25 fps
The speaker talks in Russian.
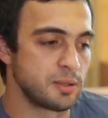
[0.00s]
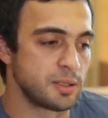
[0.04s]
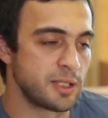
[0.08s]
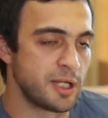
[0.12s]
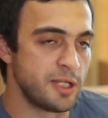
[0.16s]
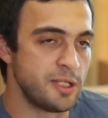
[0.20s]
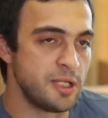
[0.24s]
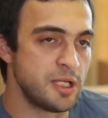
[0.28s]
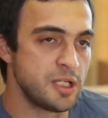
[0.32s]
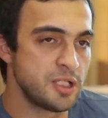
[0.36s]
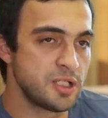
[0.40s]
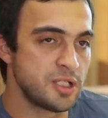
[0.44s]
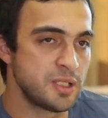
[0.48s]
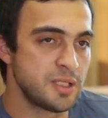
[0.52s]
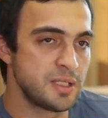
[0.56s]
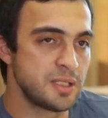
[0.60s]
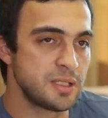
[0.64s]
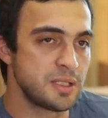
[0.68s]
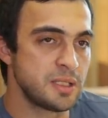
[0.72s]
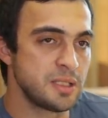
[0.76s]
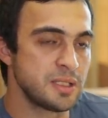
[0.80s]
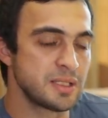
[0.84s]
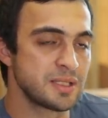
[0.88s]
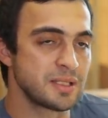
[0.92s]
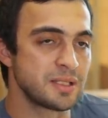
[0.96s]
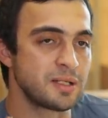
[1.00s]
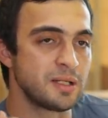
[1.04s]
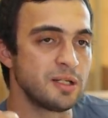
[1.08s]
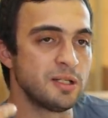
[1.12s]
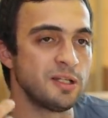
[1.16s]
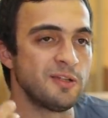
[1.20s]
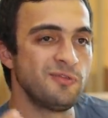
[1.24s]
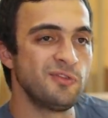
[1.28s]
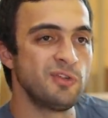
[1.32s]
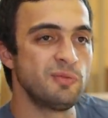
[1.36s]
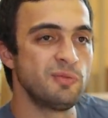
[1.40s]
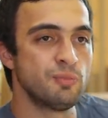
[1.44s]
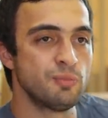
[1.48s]
конечности с
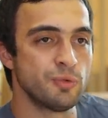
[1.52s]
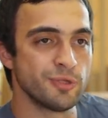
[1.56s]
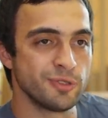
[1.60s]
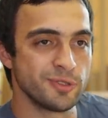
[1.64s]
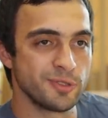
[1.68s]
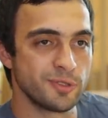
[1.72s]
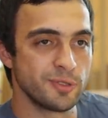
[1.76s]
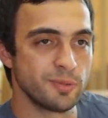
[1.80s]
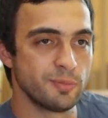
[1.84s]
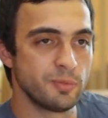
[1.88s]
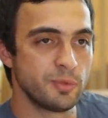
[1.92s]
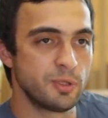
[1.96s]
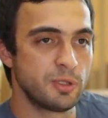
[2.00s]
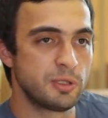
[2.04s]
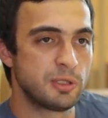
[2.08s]
головным мозгом.